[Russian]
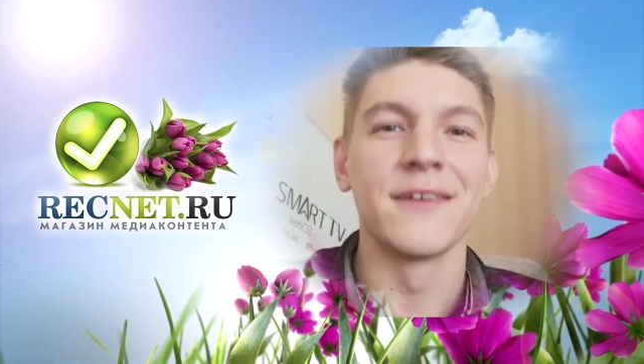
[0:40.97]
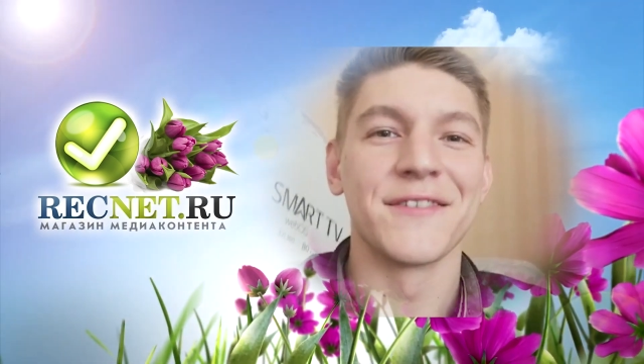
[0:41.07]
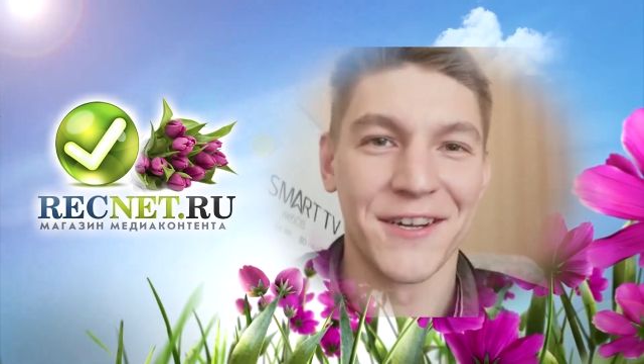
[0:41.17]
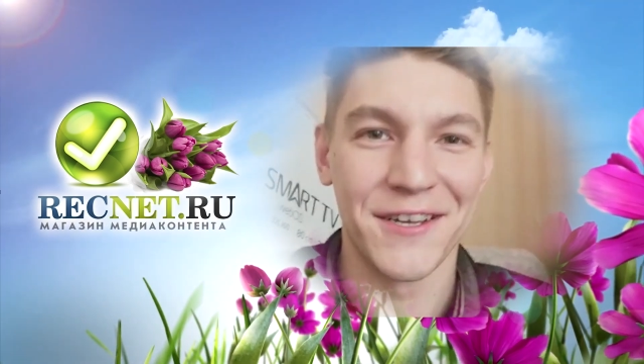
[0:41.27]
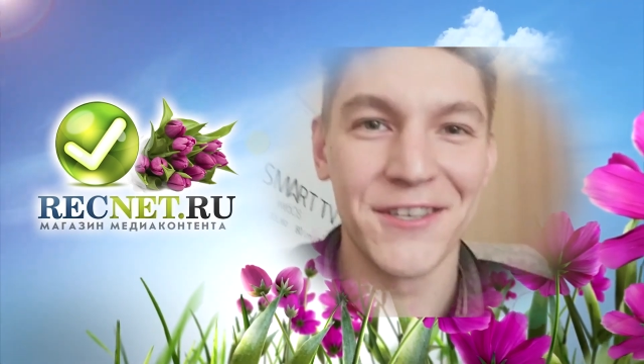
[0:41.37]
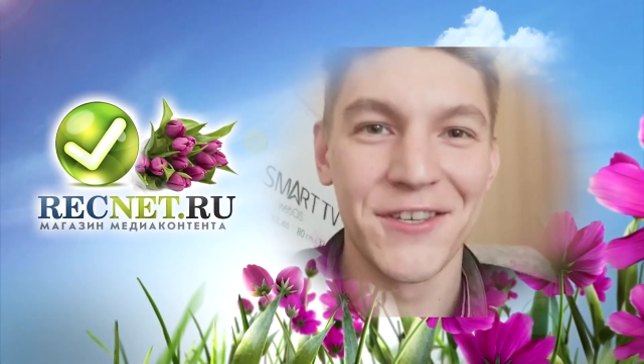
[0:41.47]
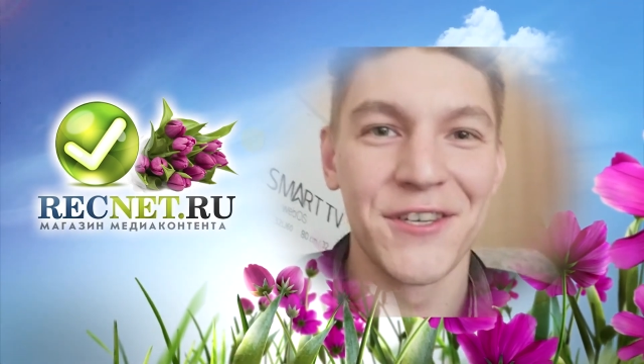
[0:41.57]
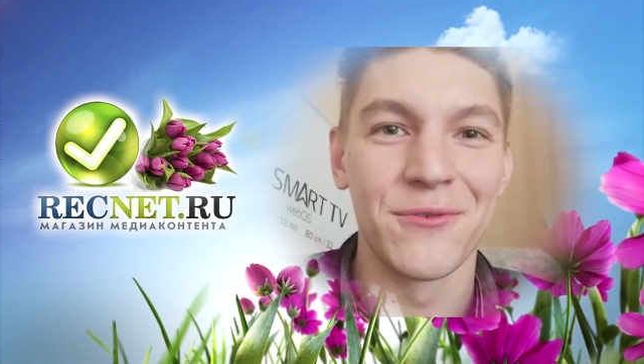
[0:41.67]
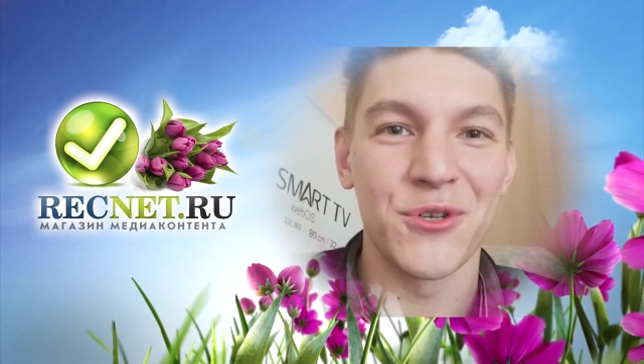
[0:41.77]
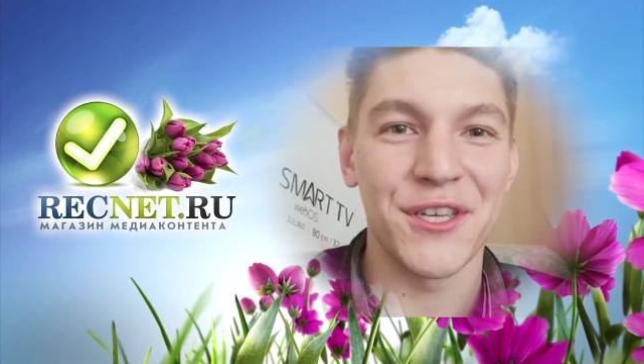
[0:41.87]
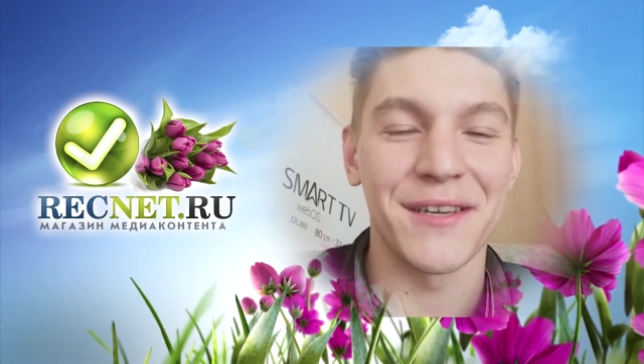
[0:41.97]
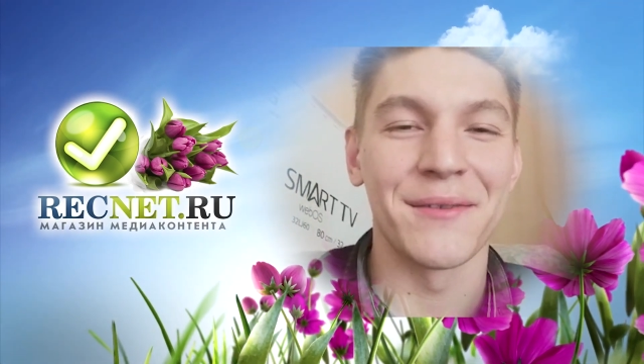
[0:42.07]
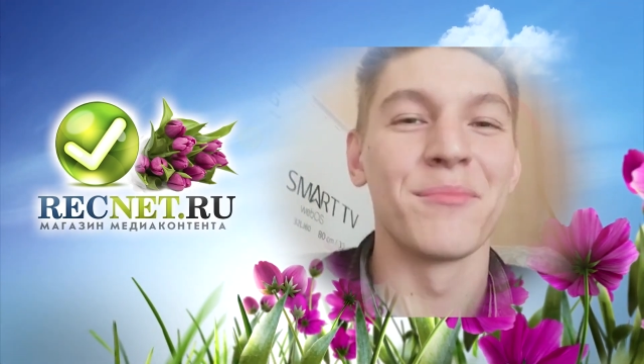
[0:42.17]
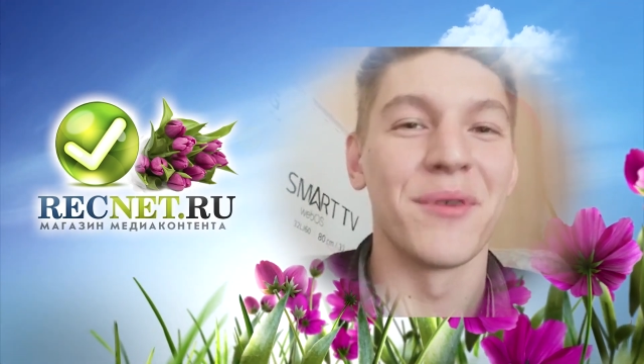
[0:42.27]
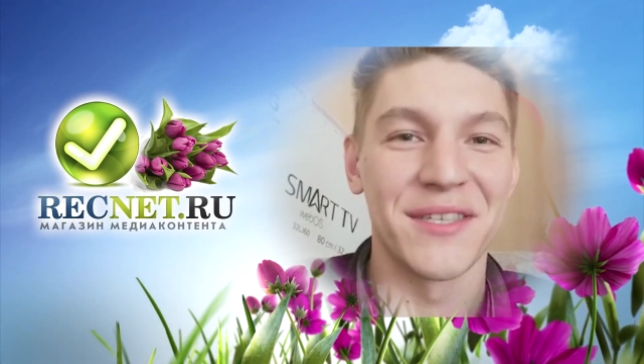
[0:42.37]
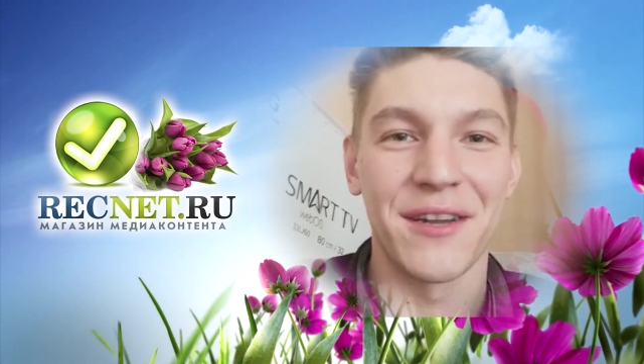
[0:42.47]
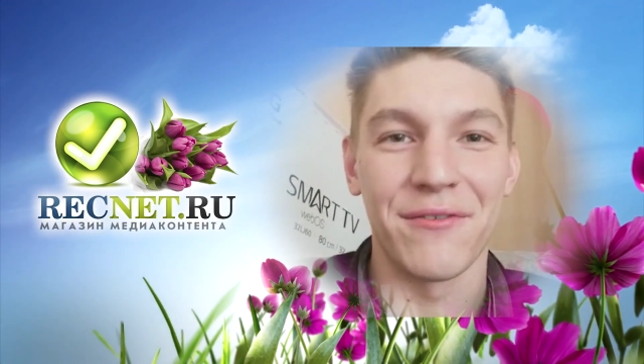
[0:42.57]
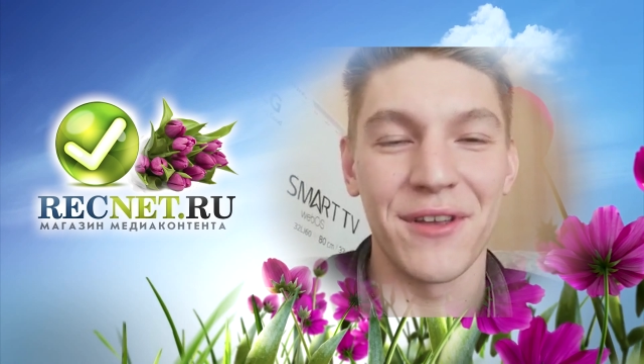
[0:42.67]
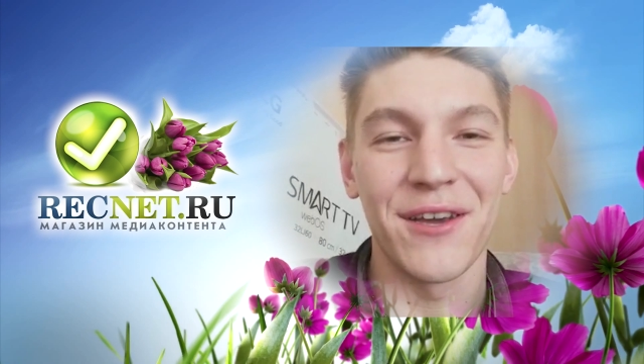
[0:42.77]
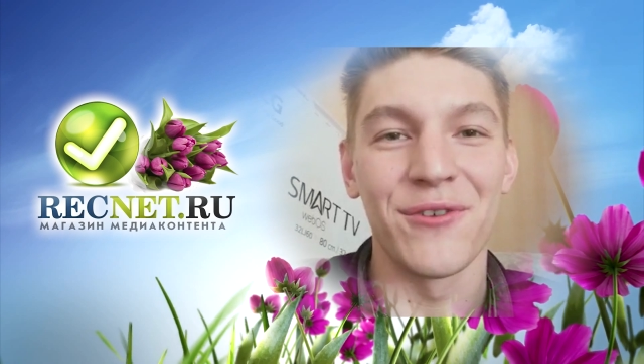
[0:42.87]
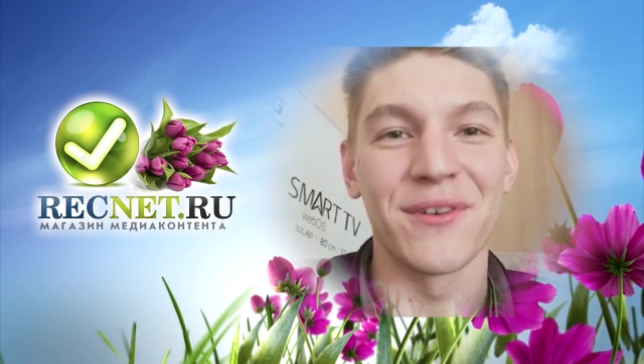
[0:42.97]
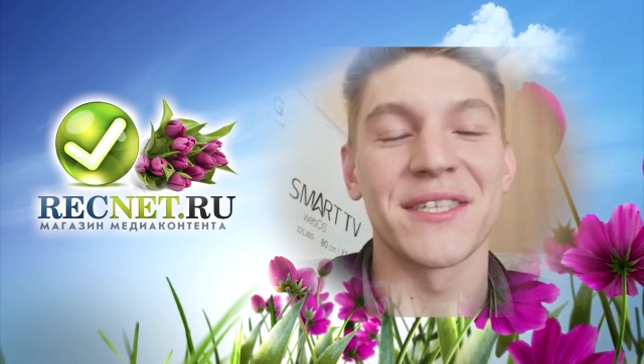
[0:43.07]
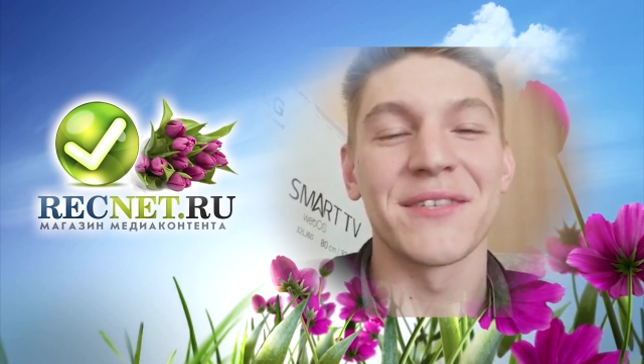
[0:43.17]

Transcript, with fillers: Дорогие девушки, поздравляю вас